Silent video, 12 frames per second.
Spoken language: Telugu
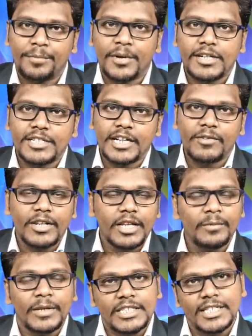ఏర్పాటు చేయడం
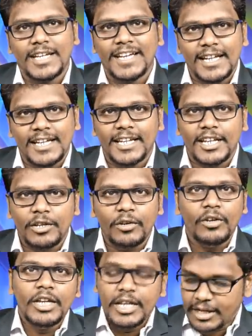అనేది మంచి కీలక
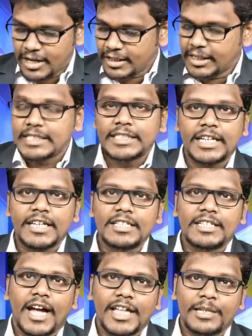నిర్ణయం నాకు తెలిసి ఇక్కడి
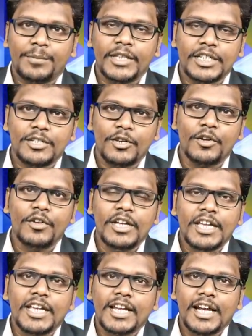నుంచి ఆంధ్రప్రదేశ్లో
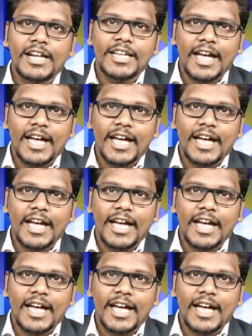ఇలాంటి